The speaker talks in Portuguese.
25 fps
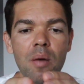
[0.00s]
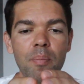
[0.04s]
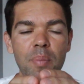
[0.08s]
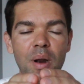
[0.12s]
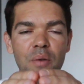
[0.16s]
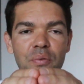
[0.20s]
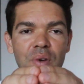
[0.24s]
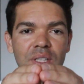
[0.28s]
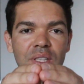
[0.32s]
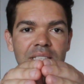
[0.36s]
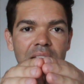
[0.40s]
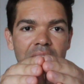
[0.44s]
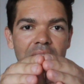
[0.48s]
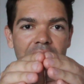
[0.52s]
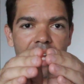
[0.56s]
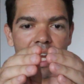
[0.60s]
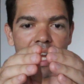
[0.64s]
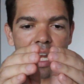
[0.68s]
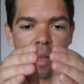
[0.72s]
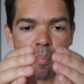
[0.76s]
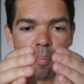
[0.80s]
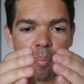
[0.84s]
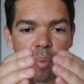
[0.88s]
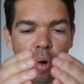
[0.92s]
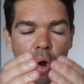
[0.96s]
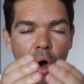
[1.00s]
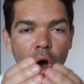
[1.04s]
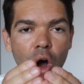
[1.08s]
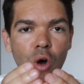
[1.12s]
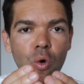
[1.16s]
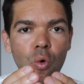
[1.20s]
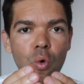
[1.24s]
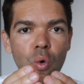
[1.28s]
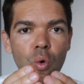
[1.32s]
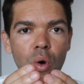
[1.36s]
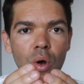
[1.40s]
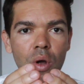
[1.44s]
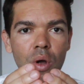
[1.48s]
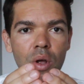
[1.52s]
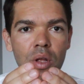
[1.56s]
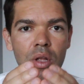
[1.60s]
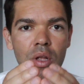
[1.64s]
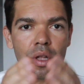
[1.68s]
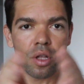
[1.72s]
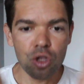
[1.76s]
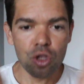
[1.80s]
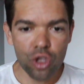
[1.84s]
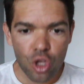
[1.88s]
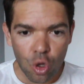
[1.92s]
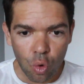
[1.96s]
para fazer aquele bloco
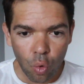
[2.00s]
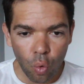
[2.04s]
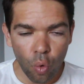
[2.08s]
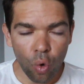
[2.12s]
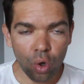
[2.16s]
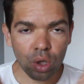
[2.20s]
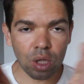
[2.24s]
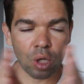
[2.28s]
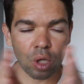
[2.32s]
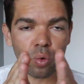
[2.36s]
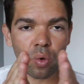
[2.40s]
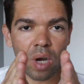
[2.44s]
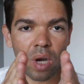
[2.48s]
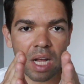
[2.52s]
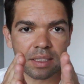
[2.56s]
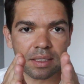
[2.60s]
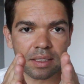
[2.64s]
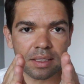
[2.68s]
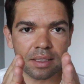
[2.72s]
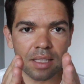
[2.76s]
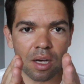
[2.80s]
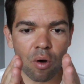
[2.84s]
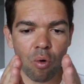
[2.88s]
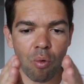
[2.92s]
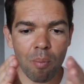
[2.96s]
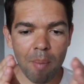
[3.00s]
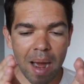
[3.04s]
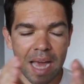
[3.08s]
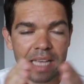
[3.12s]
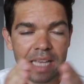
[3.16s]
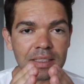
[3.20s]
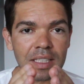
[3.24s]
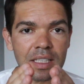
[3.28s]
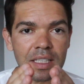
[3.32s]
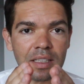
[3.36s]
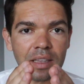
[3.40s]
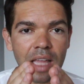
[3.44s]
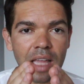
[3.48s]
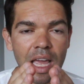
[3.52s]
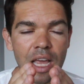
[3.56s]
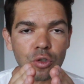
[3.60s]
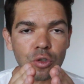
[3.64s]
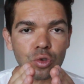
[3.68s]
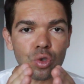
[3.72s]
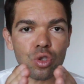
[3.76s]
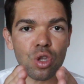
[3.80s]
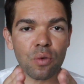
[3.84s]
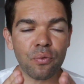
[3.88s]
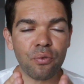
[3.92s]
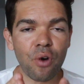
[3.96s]
de curta duração mais
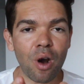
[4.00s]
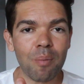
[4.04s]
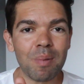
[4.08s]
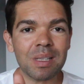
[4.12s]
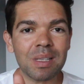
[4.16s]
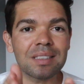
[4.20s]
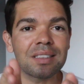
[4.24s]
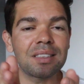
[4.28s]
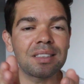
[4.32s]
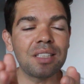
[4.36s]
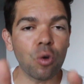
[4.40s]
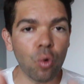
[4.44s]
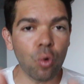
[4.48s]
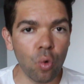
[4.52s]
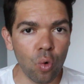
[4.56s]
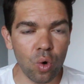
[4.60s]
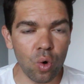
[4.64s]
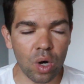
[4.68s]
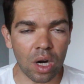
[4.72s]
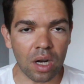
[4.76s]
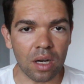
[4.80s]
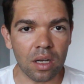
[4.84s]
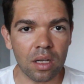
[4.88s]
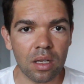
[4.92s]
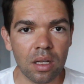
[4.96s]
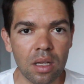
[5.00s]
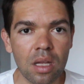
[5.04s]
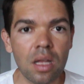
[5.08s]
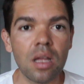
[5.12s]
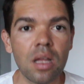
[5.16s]
intenso de forma segura.